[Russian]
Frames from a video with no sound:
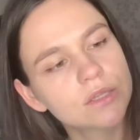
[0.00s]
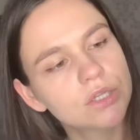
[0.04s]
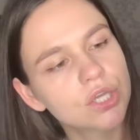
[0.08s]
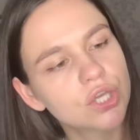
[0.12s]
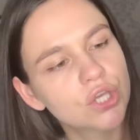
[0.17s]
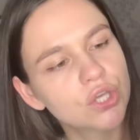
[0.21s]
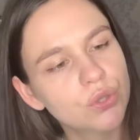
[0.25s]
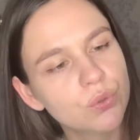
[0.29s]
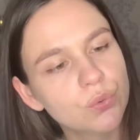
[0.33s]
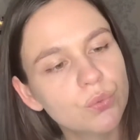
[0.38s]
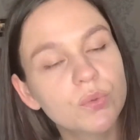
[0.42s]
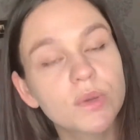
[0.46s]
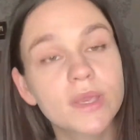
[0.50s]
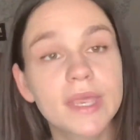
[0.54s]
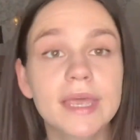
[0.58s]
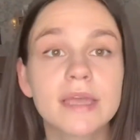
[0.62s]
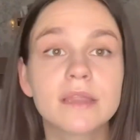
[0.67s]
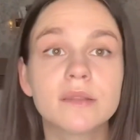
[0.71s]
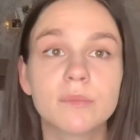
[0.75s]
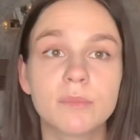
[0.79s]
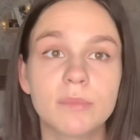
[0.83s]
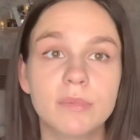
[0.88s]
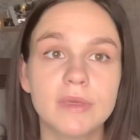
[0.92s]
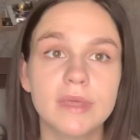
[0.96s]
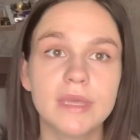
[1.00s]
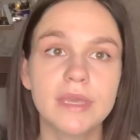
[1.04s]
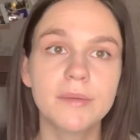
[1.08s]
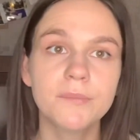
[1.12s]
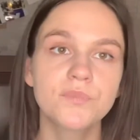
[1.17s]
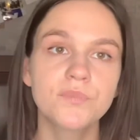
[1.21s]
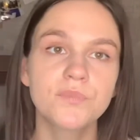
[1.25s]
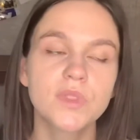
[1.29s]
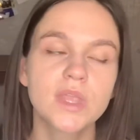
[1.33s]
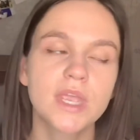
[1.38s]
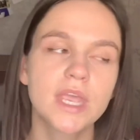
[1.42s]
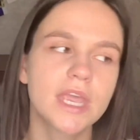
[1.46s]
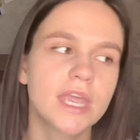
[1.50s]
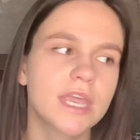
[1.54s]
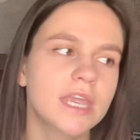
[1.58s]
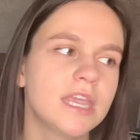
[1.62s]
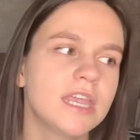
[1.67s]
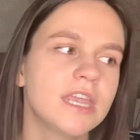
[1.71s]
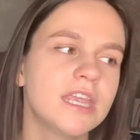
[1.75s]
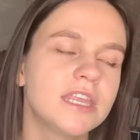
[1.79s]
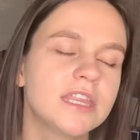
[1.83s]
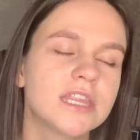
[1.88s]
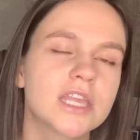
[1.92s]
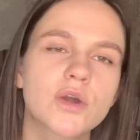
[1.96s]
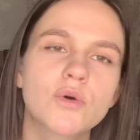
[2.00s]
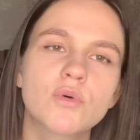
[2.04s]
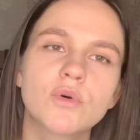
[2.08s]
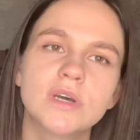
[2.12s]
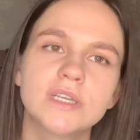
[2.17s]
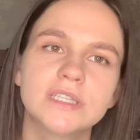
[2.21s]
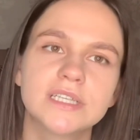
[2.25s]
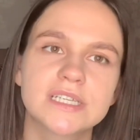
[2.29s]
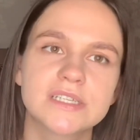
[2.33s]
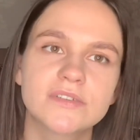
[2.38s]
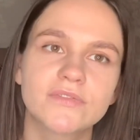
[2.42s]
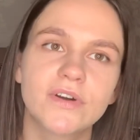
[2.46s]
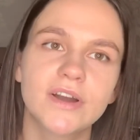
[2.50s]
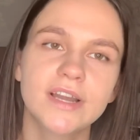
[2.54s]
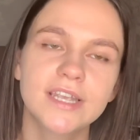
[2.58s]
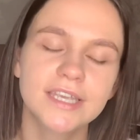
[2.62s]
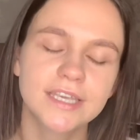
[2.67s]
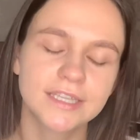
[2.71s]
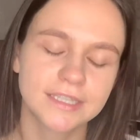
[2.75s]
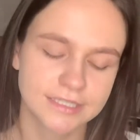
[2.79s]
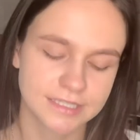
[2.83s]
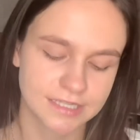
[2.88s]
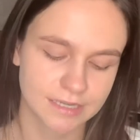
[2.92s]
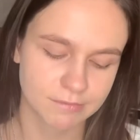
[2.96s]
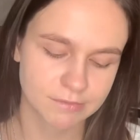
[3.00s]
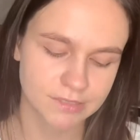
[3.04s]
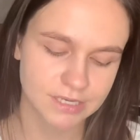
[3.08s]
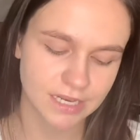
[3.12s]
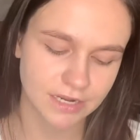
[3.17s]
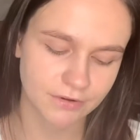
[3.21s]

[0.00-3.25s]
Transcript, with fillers: You Can Be. И такое название на самом деле